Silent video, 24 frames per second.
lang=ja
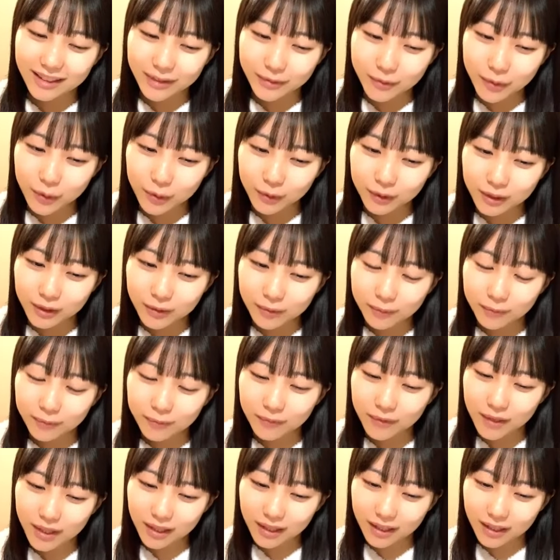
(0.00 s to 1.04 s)
でもす
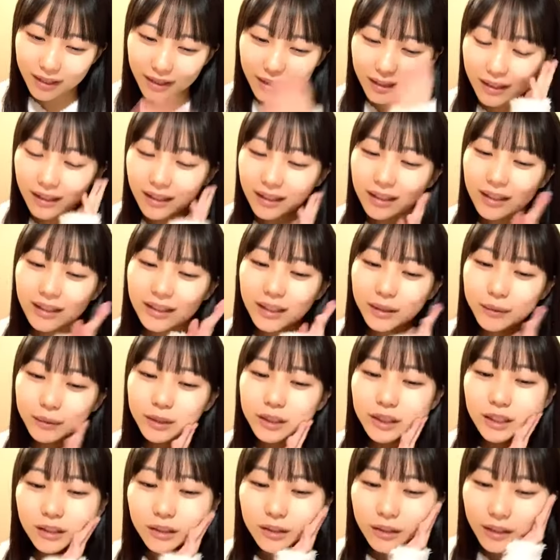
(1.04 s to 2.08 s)
ね肌も
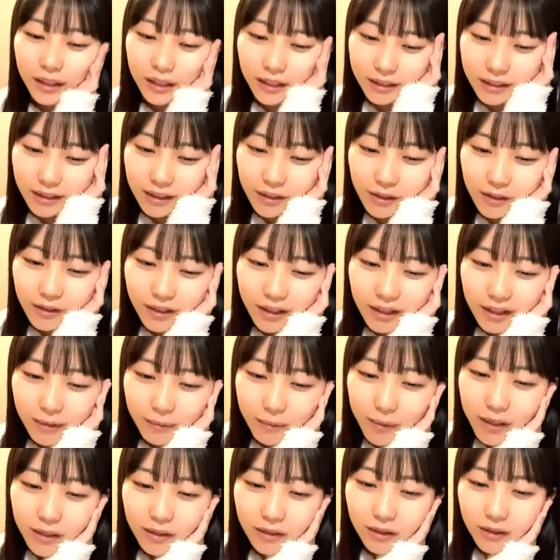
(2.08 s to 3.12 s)
ちゃんとケアした状態で
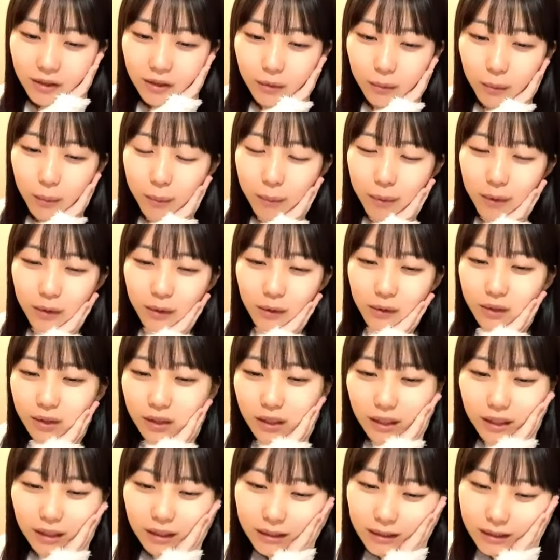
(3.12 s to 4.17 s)
メイクするのもめんどく
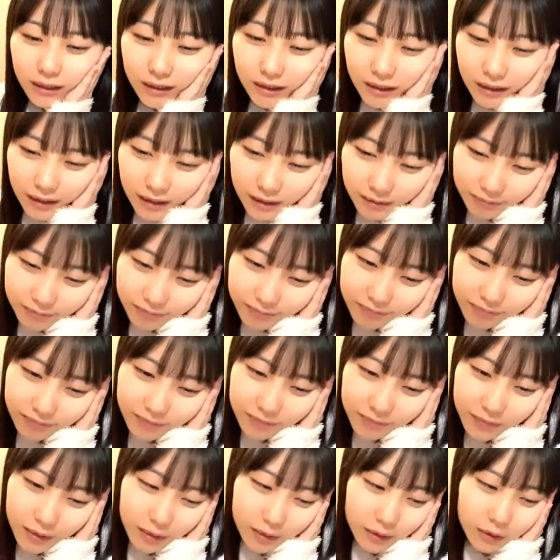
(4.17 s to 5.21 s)
さかったから
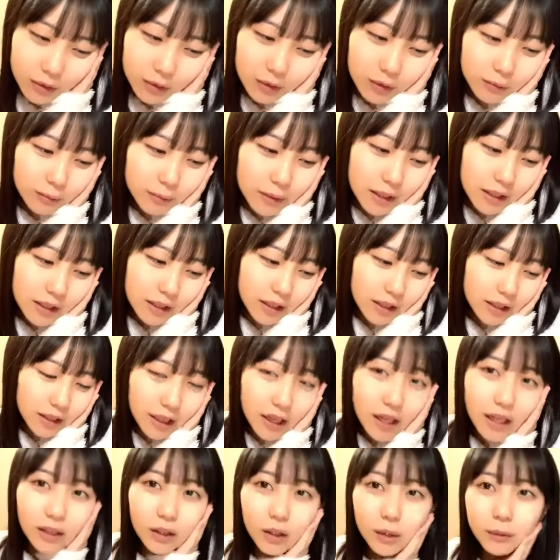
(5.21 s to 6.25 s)
まあちょっとまあいっか
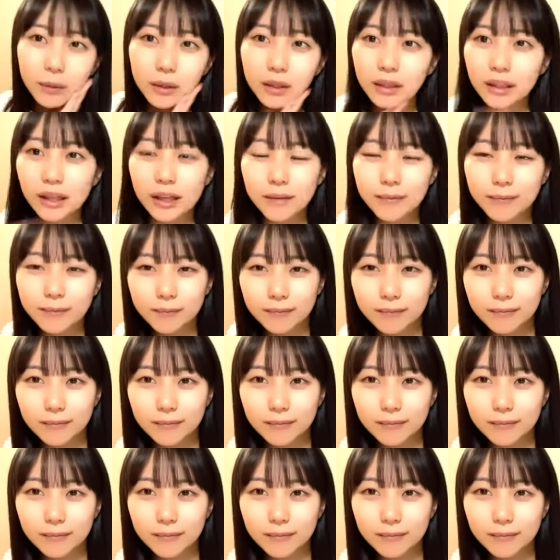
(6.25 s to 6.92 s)
と思って